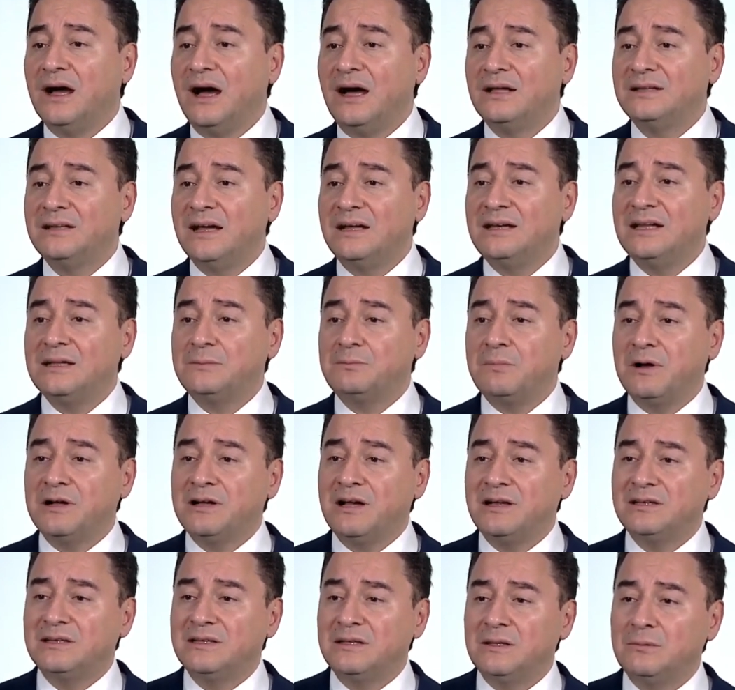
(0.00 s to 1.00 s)
Adalet
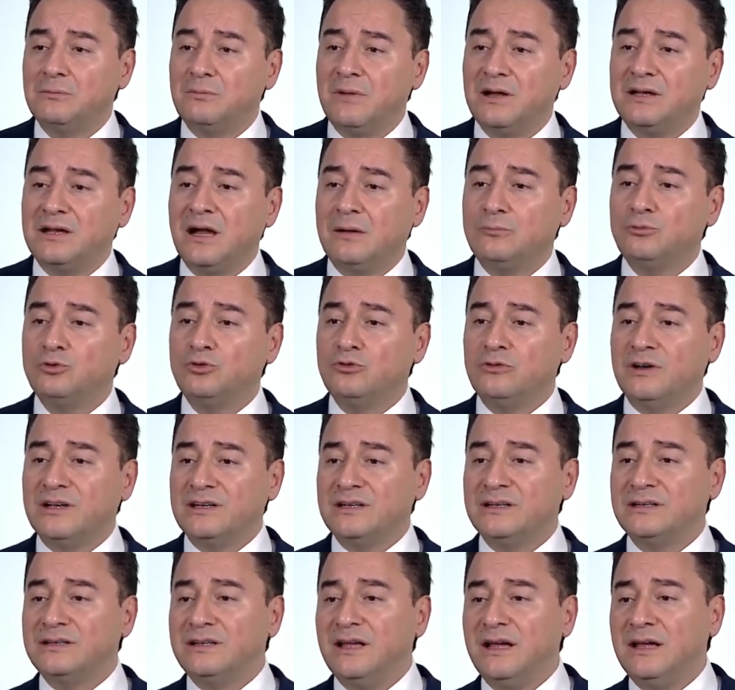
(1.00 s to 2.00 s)
Bakanı'nın makam
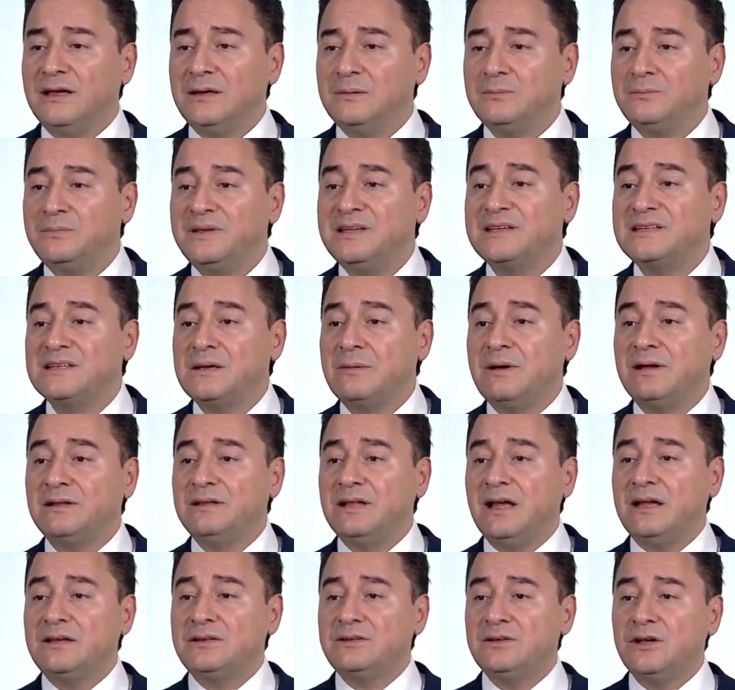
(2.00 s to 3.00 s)
duvarında bir
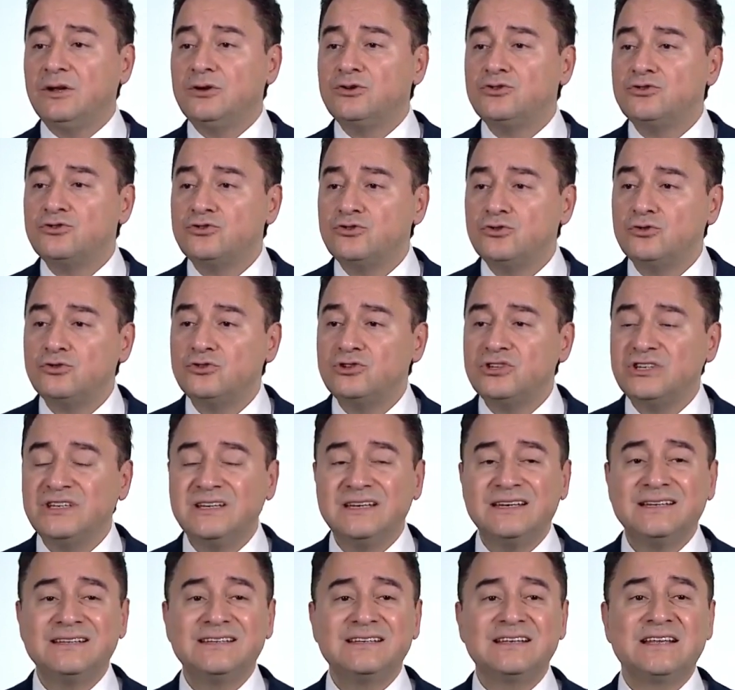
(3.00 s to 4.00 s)
zamanlar şu
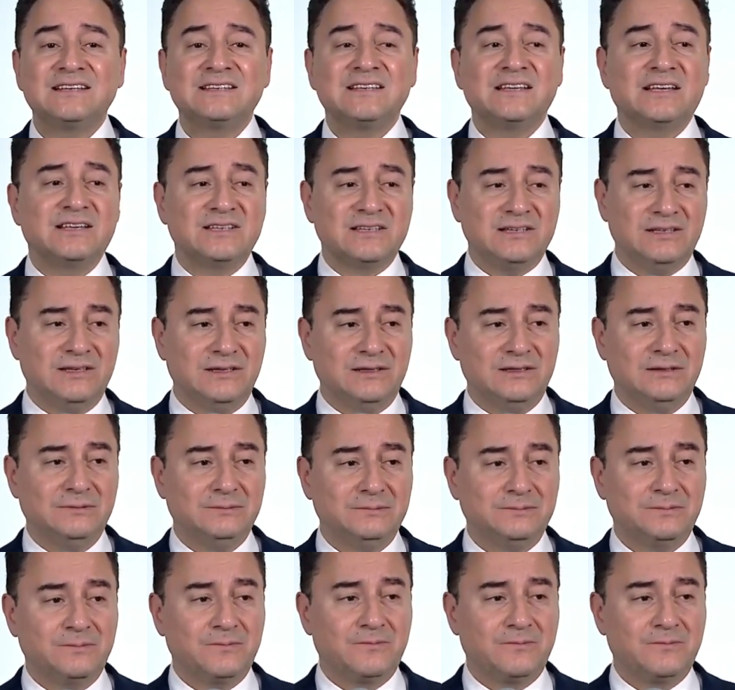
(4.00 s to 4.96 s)
şiir dizesi yazılıydı.